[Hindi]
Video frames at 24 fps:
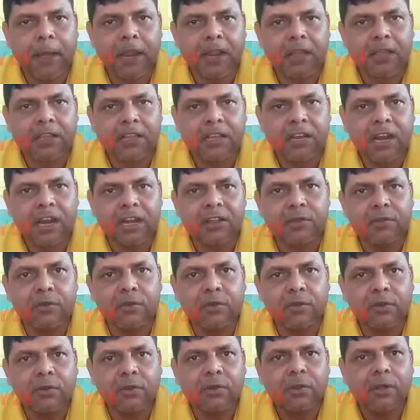बालक
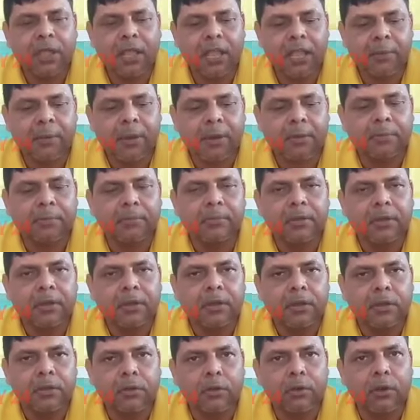खिलाड़ियों एवं
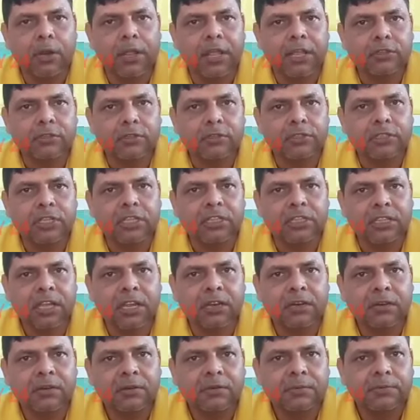कुल
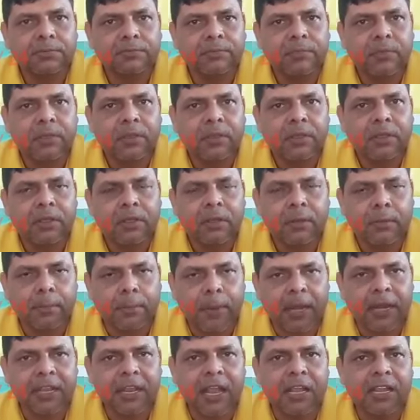170
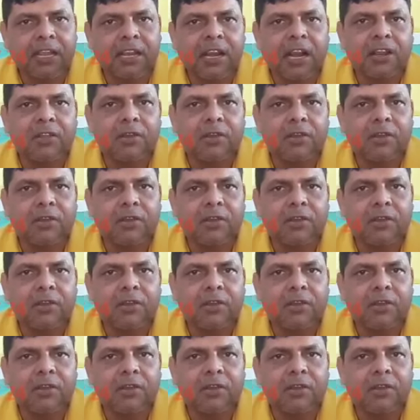बालिका हम्म।